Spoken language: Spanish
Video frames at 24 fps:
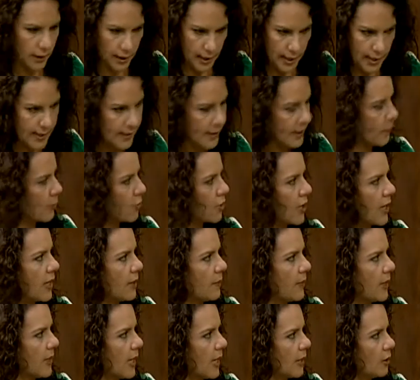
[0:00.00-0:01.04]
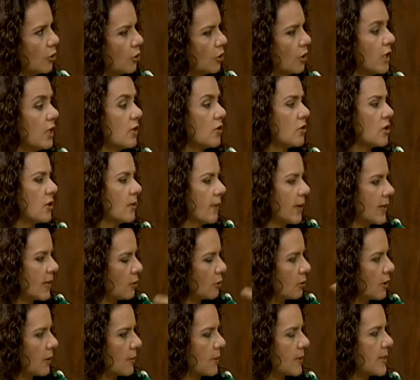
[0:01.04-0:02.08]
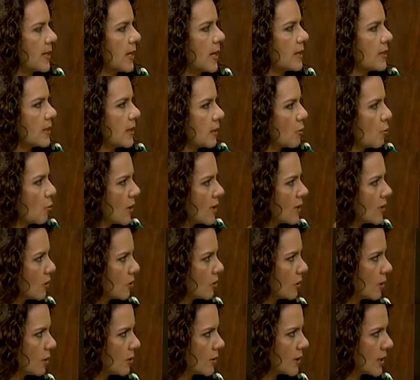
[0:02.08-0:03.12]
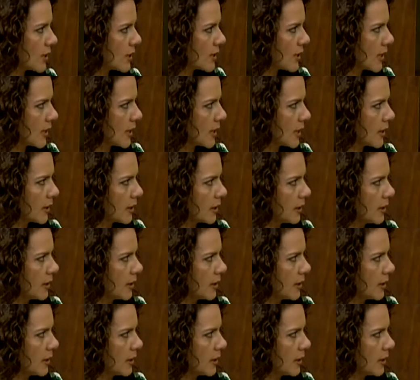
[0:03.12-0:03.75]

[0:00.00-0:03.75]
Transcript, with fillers: la estemos eliminando y no se vaya otra vez a la circulación de nuestra sangre?